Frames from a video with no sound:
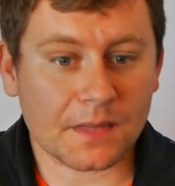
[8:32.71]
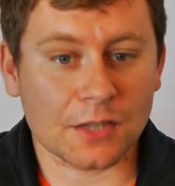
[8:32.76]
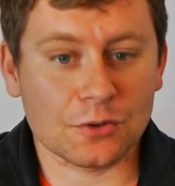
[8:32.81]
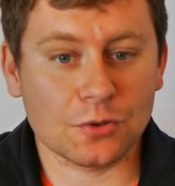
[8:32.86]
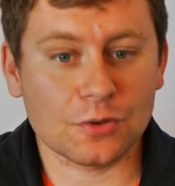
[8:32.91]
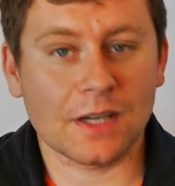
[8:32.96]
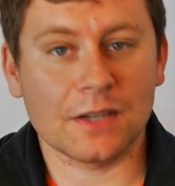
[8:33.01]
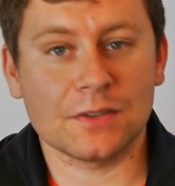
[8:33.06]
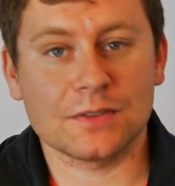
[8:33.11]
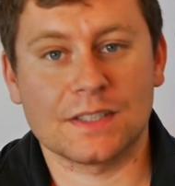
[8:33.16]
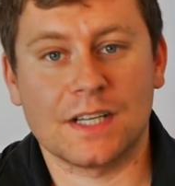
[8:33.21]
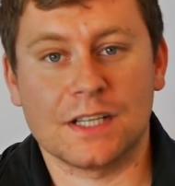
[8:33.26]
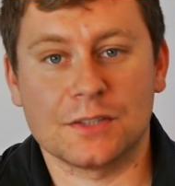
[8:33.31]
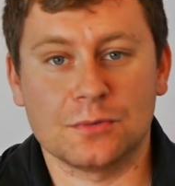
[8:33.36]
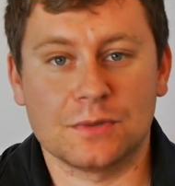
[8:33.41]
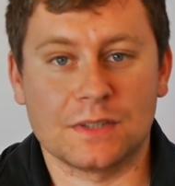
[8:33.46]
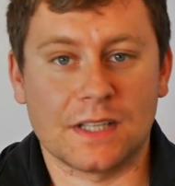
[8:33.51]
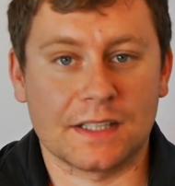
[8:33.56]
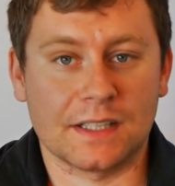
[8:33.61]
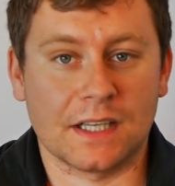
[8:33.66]
dodając
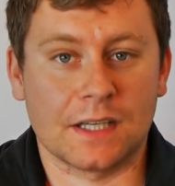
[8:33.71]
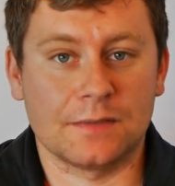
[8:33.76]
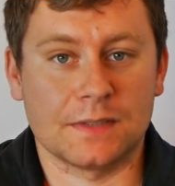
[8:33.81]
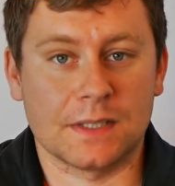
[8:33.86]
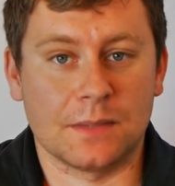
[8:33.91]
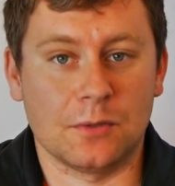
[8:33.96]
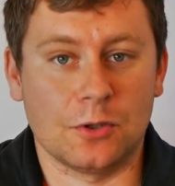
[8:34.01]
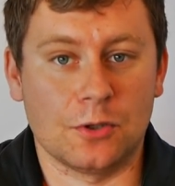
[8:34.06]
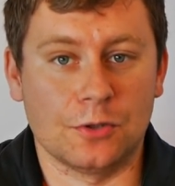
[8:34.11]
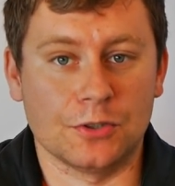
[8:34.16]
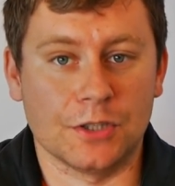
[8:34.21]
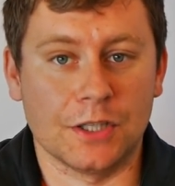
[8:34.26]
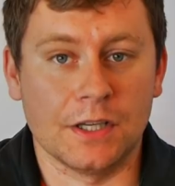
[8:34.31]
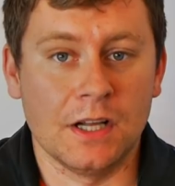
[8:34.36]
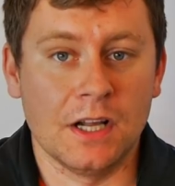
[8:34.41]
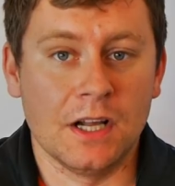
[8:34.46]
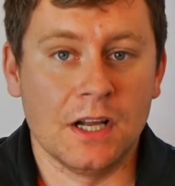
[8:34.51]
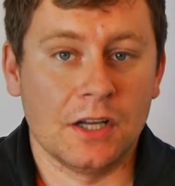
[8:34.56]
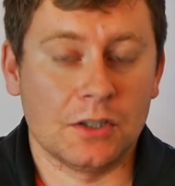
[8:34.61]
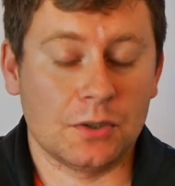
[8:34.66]
gazu, tak jak w samochodzie.
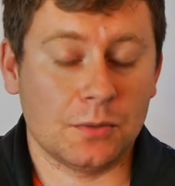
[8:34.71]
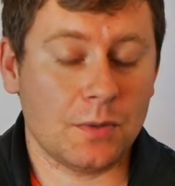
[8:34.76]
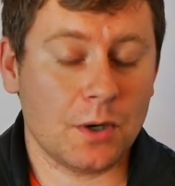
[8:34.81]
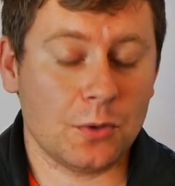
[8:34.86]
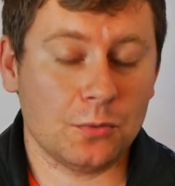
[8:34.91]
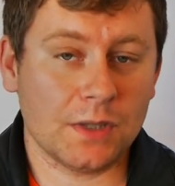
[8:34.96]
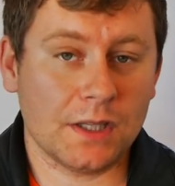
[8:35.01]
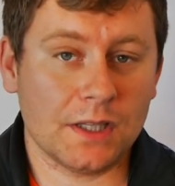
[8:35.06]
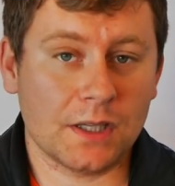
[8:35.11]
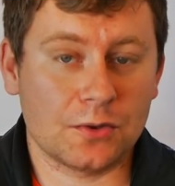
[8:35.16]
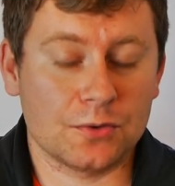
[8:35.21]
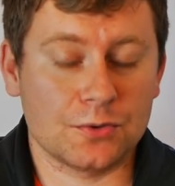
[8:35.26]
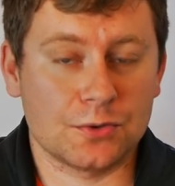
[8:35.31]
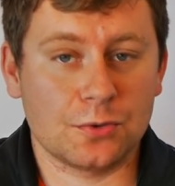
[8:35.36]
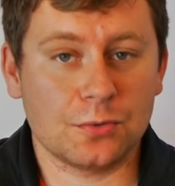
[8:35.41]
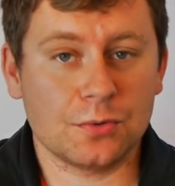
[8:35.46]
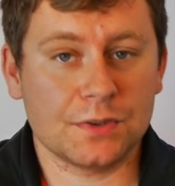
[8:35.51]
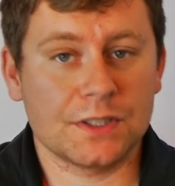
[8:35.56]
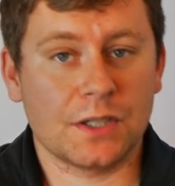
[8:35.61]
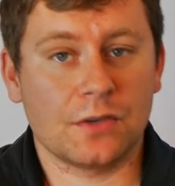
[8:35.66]
To była udana
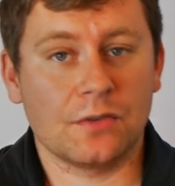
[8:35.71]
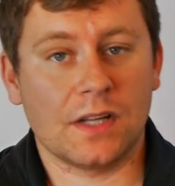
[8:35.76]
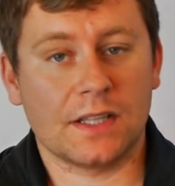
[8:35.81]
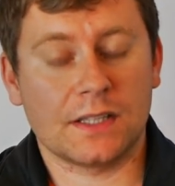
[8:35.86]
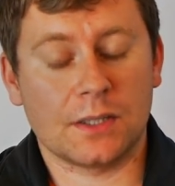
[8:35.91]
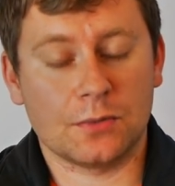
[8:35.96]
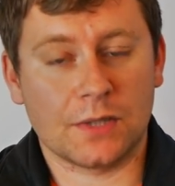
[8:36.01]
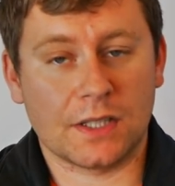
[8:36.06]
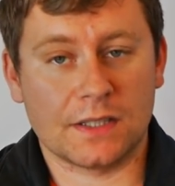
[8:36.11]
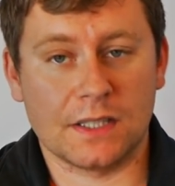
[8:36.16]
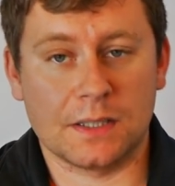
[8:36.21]
konstrukcja, on latał na